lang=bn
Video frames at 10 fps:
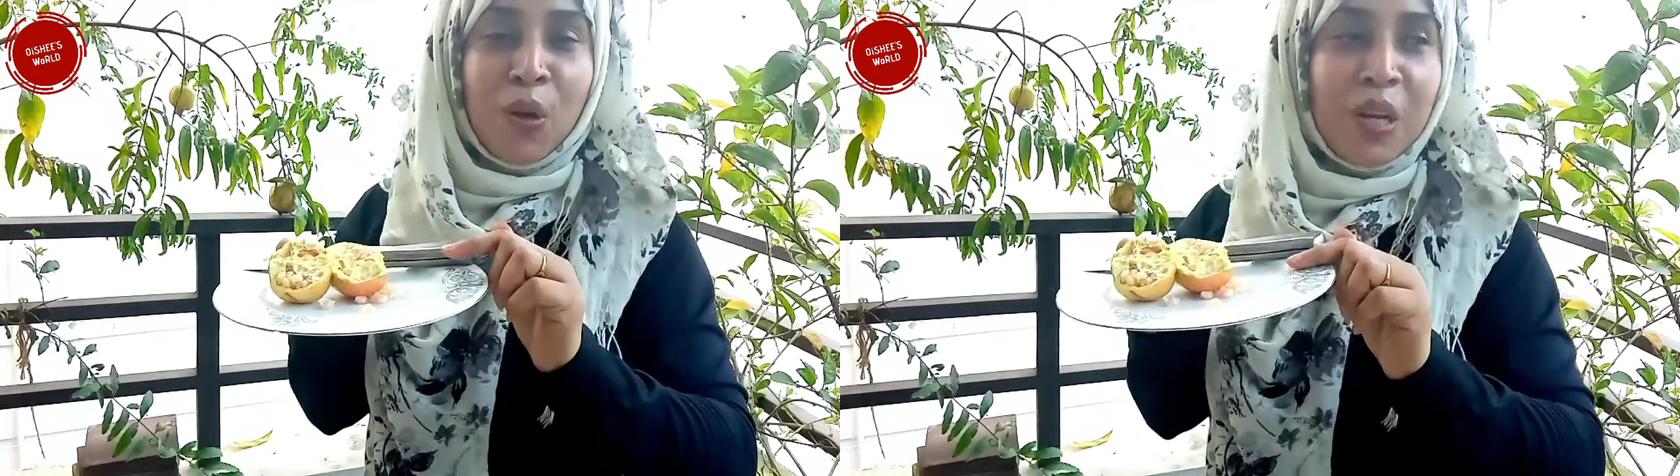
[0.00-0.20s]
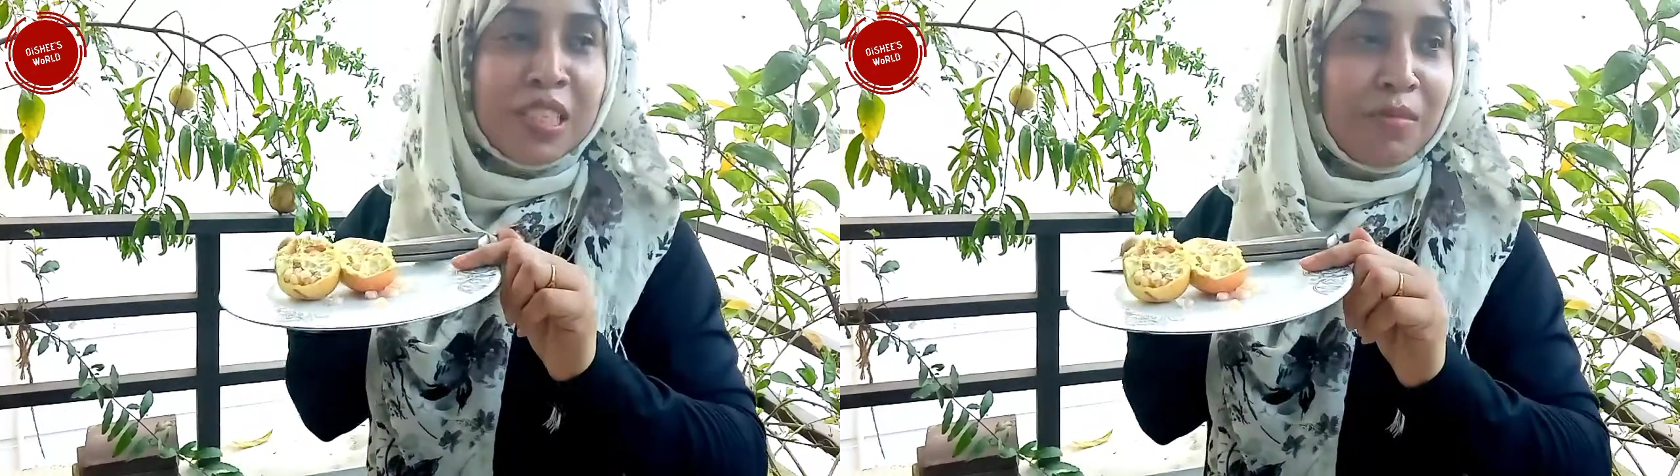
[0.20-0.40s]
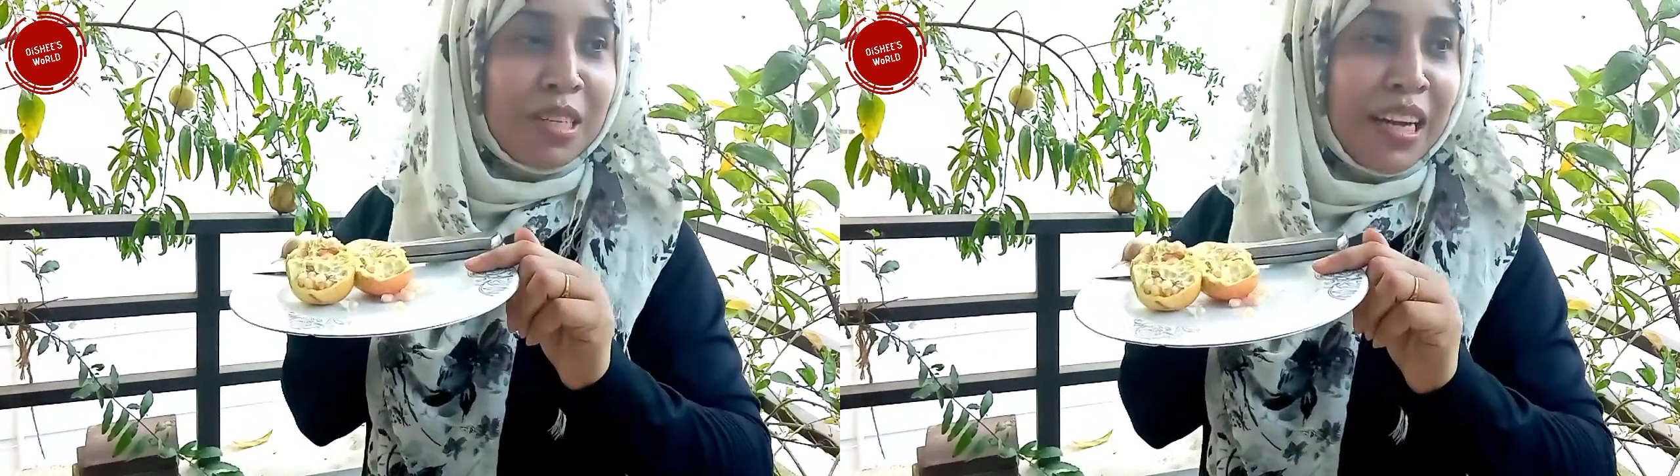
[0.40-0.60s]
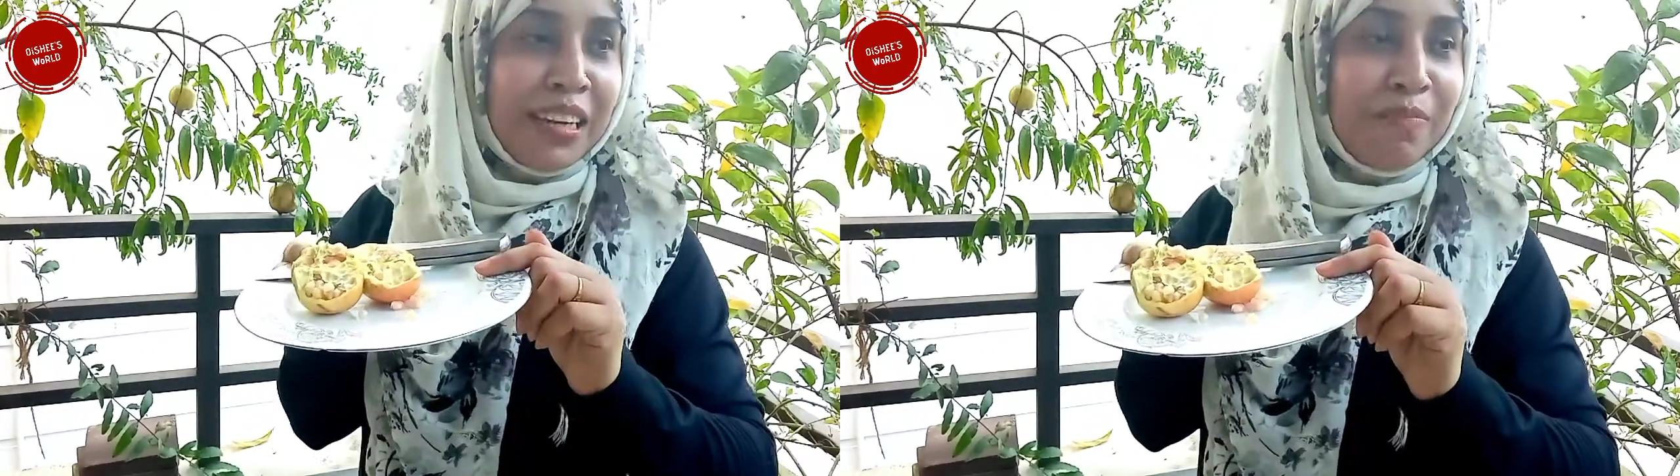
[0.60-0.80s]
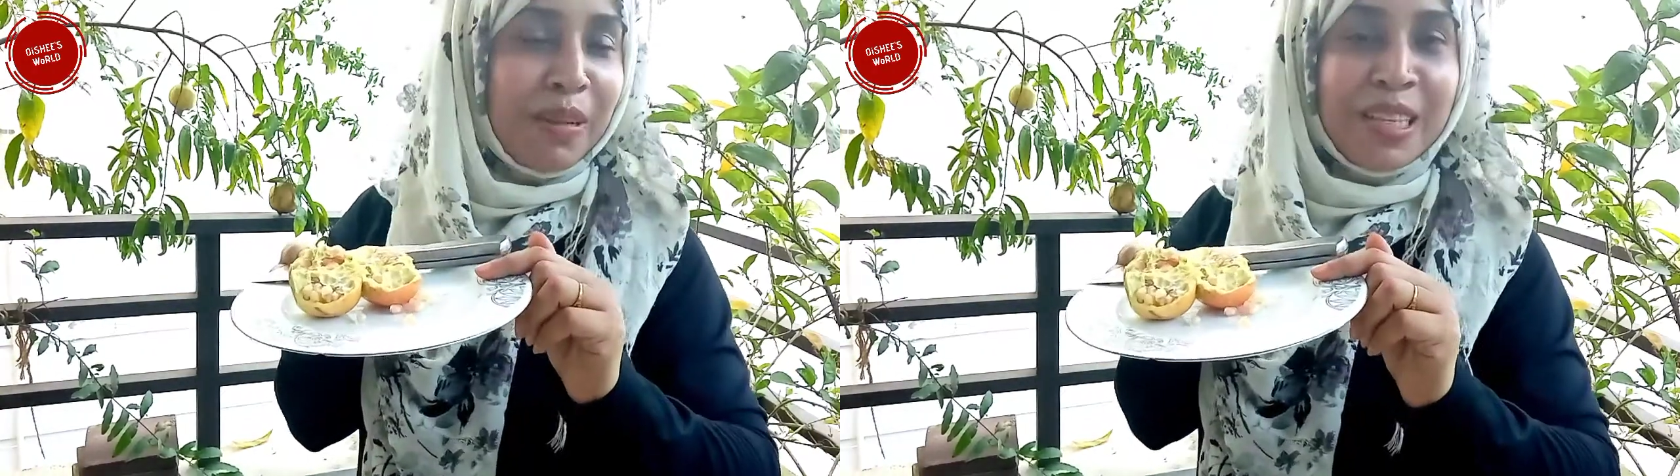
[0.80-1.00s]
অলওয়েজ আমরা
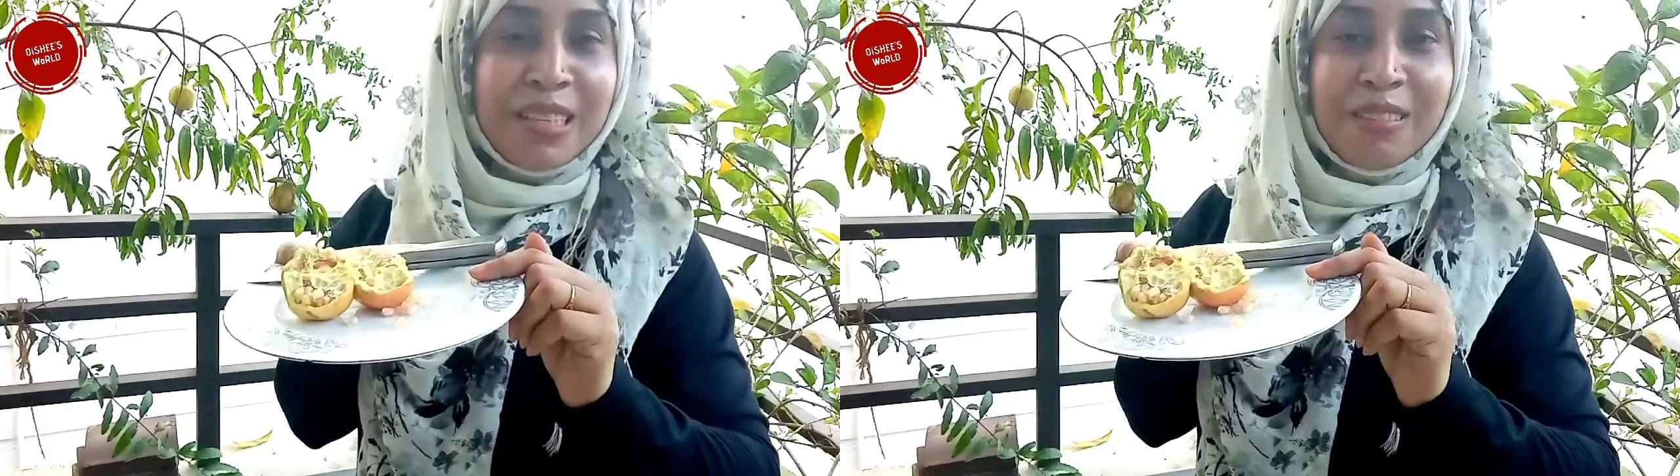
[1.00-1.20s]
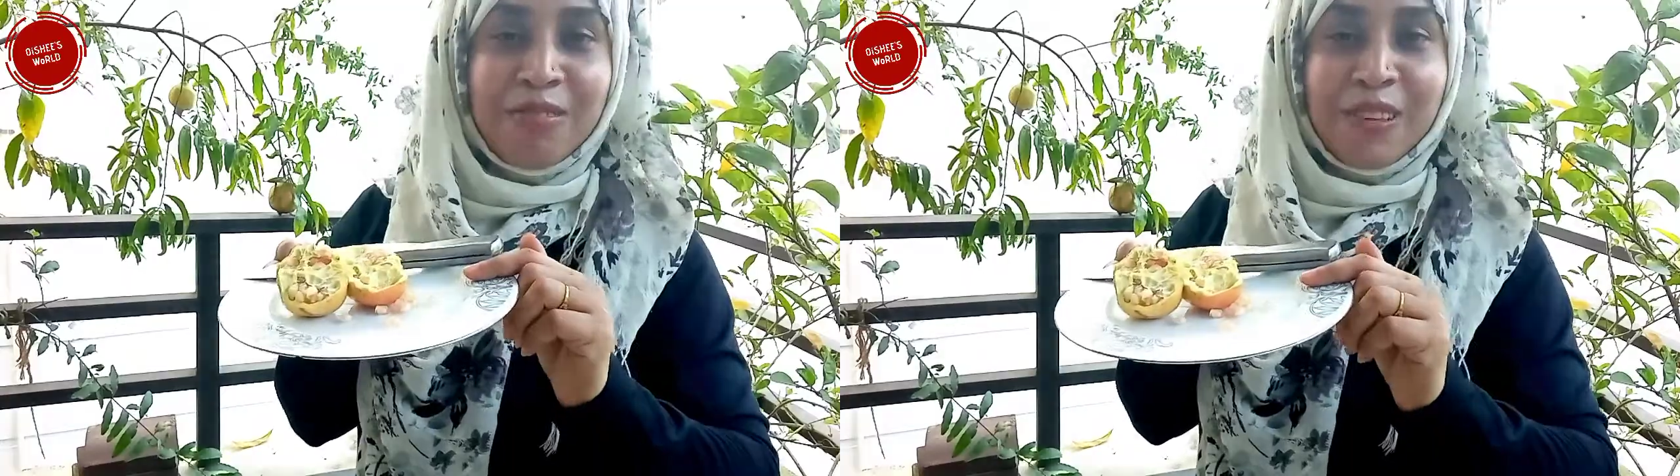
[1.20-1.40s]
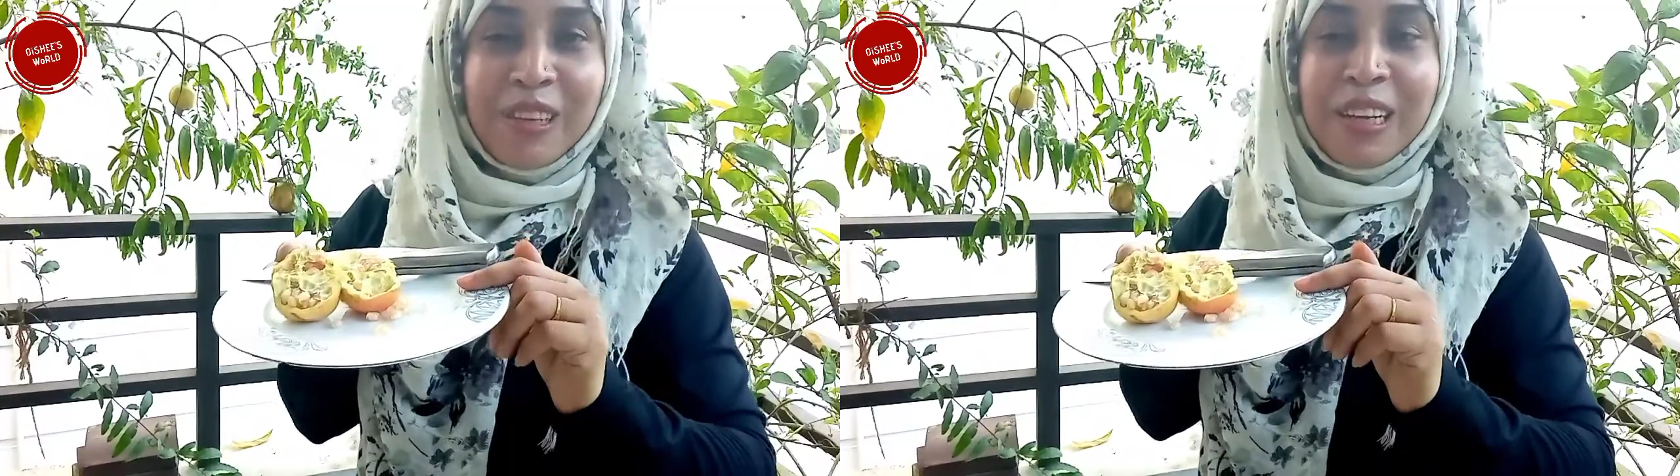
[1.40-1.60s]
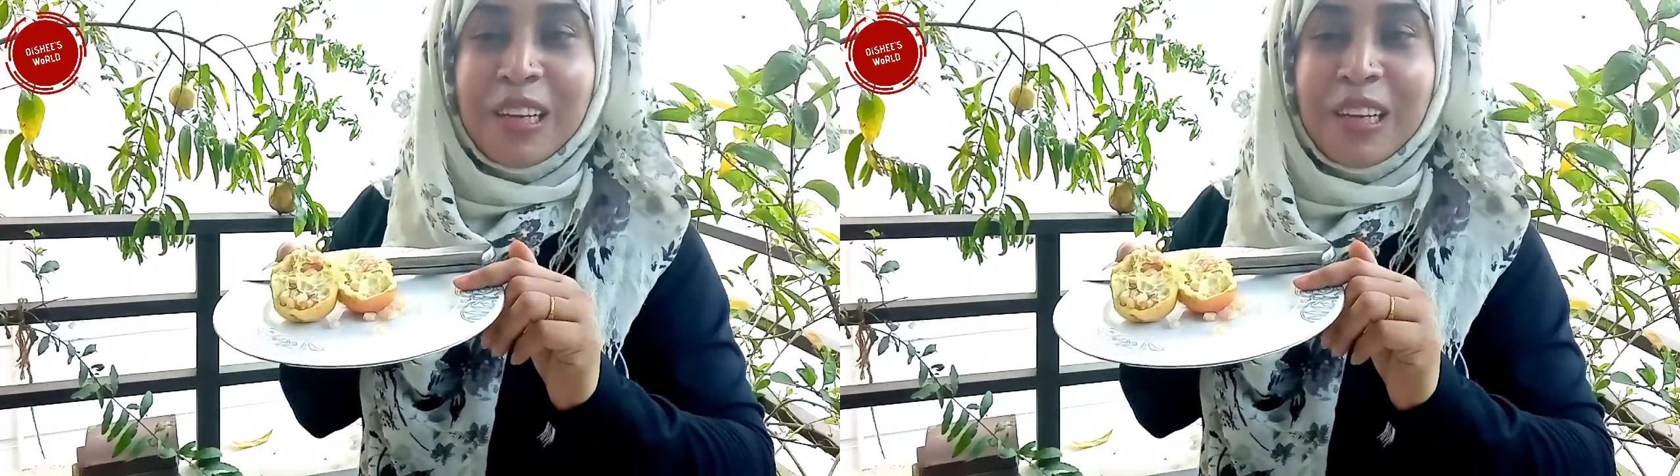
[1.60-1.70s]
জানি বেহস্তি ফল